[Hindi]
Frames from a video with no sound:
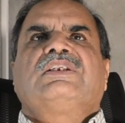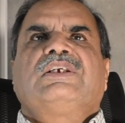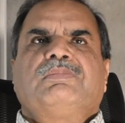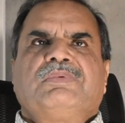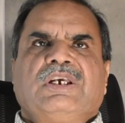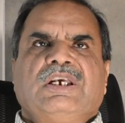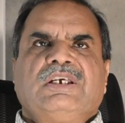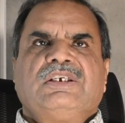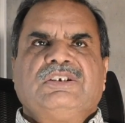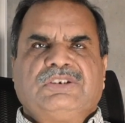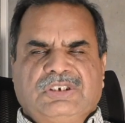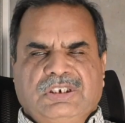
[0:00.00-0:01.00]
जबकि
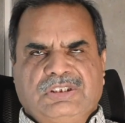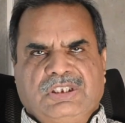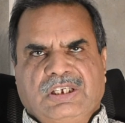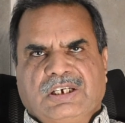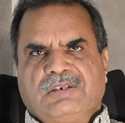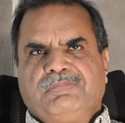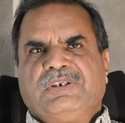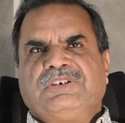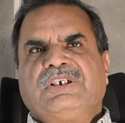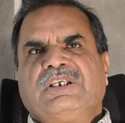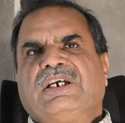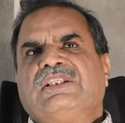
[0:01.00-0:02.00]
हिस्ट्री से अगर
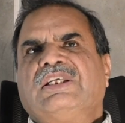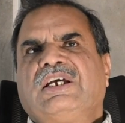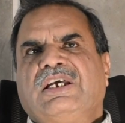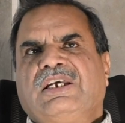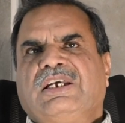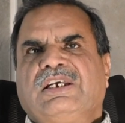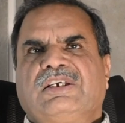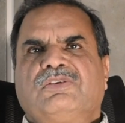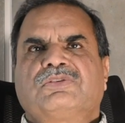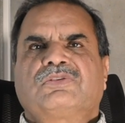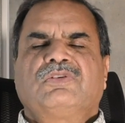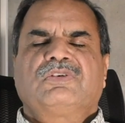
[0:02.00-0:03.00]
पेशेंट कहता है कि
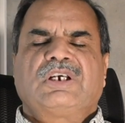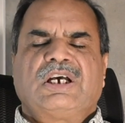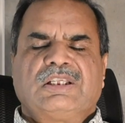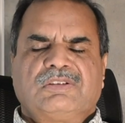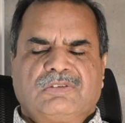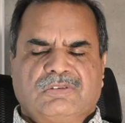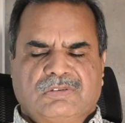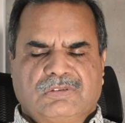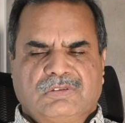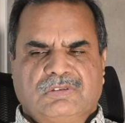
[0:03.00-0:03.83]
उसको रात को